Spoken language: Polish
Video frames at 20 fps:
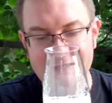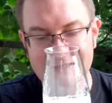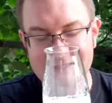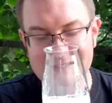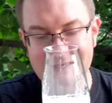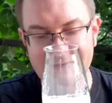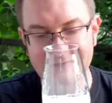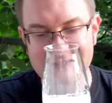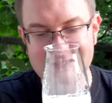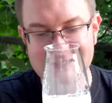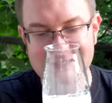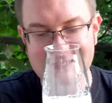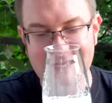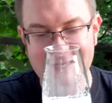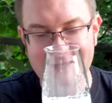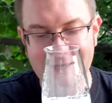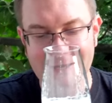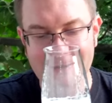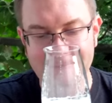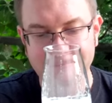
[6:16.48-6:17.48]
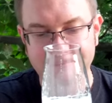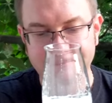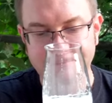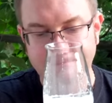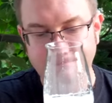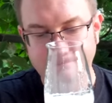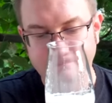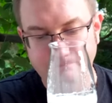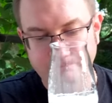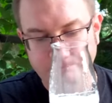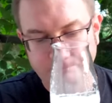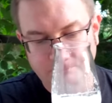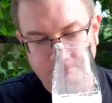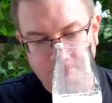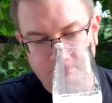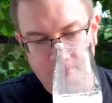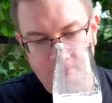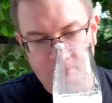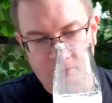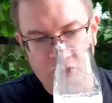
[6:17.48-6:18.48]
niskie wysycenie.
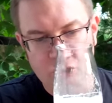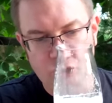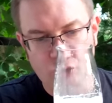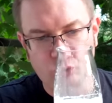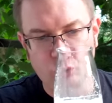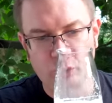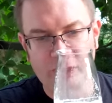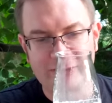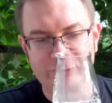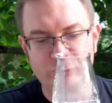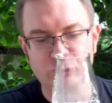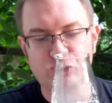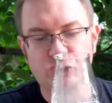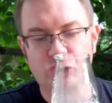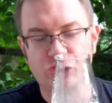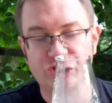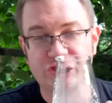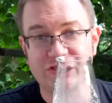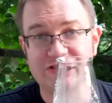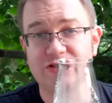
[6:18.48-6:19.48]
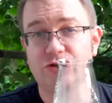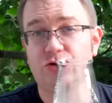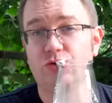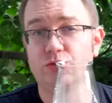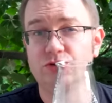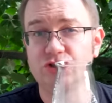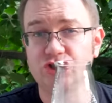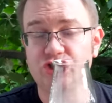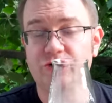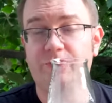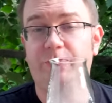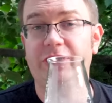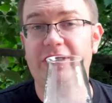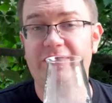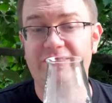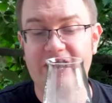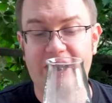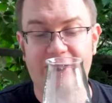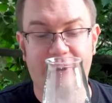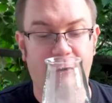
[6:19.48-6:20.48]
I tutaj już troszkę cytrusy się
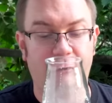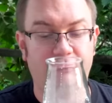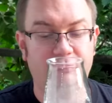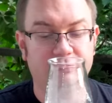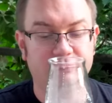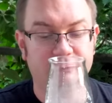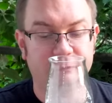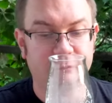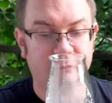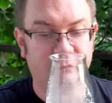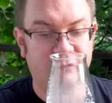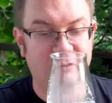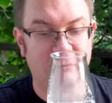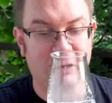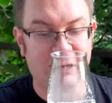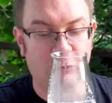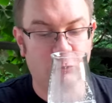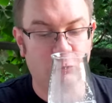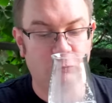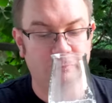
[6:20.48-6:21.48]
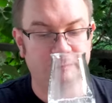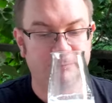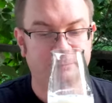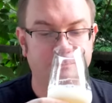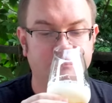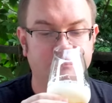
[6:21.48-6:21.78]
pojawiają w smaku.